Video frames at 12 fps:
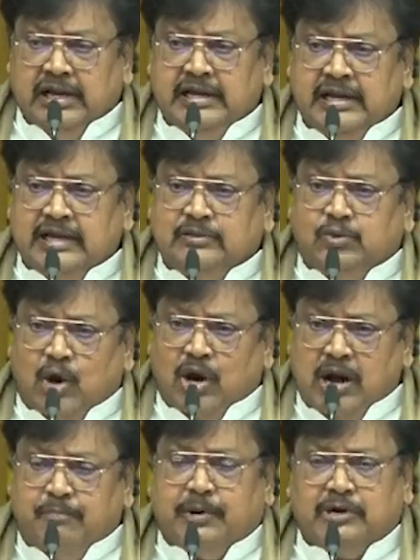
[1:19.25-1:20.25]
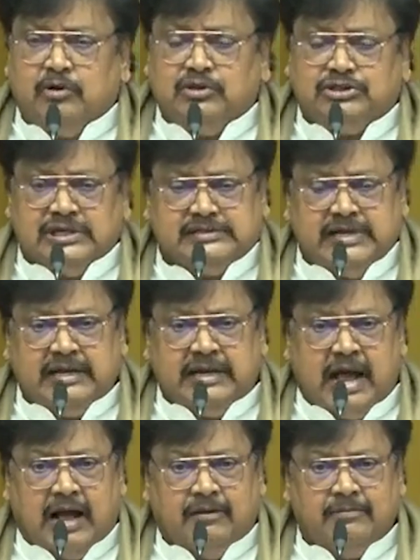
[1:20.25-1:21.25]
ఎన్ని దొంగ పనులు
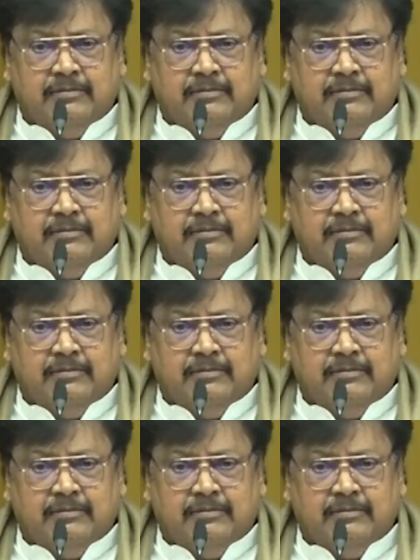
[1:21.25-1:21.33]
చేసైనా